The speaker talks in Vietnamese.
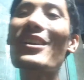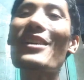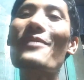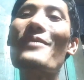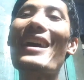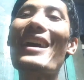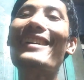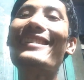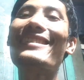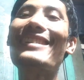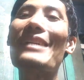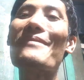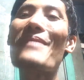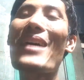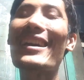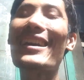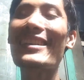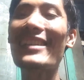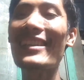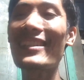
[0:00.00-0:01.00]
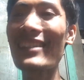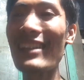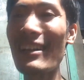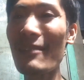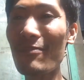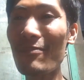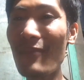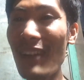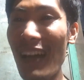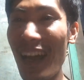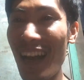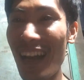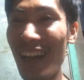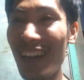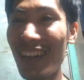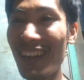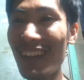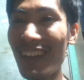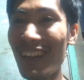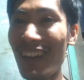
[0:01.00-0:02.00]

cho các bác các bác yên tâm ha